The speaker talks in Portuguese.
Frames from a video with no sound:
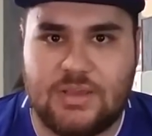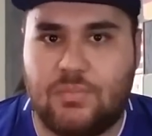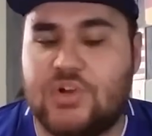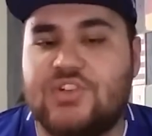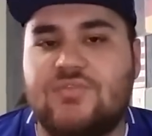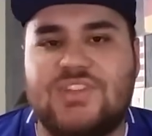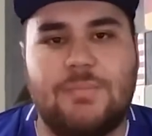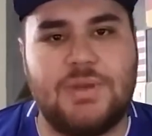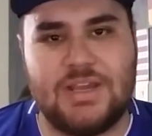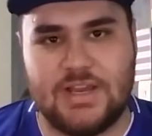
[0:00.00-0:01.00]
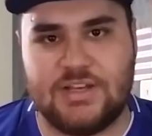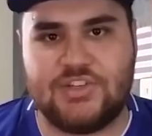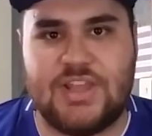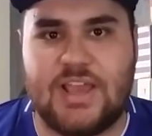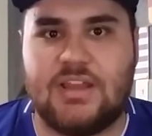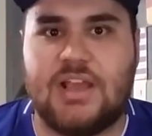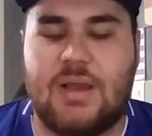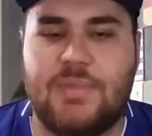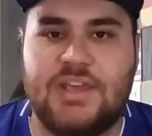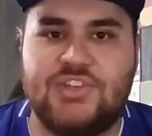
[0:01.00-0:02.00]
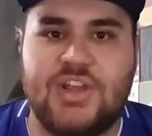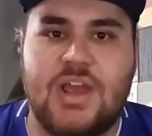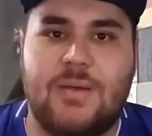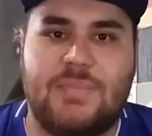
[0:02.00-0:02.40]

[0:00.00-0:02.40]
que pode não ser brilhante tecnicamente,